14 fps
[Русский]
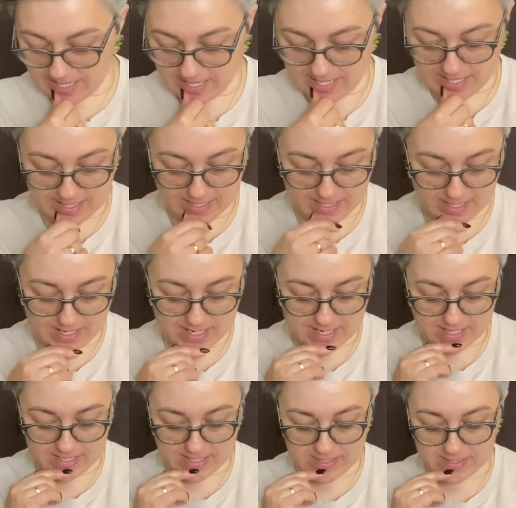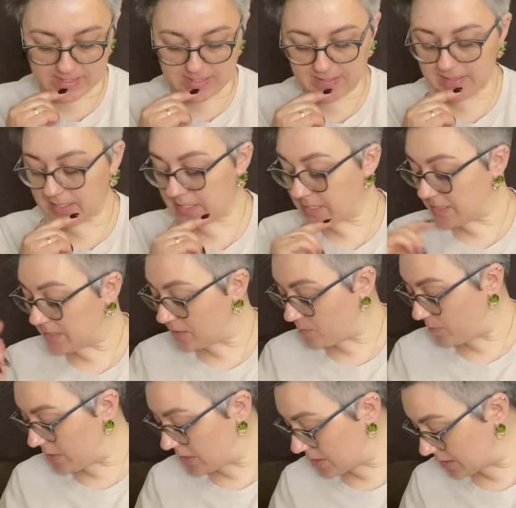это а, с
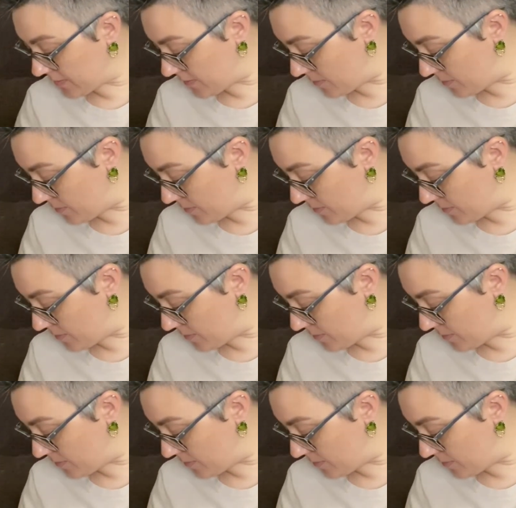испанского